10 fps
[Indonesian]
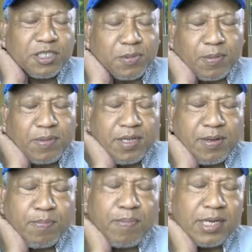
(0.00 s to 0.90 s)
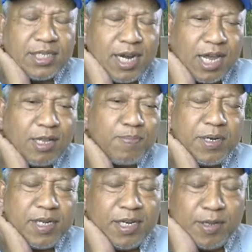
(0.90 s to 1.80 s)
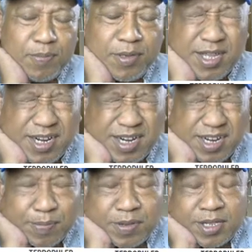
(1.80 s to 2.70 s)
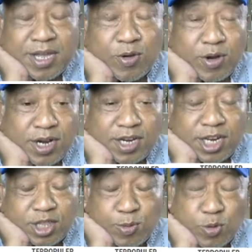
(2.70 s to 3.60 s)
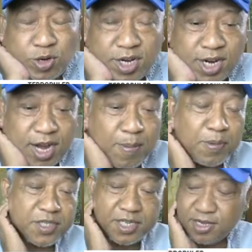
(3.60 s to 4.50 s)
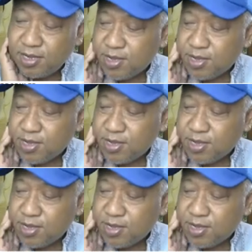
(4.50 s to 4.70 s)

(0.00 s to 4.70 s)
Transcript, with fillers: sebenarnya masyarakat beli di minyak di minyak goreng di retail modern kenapa sih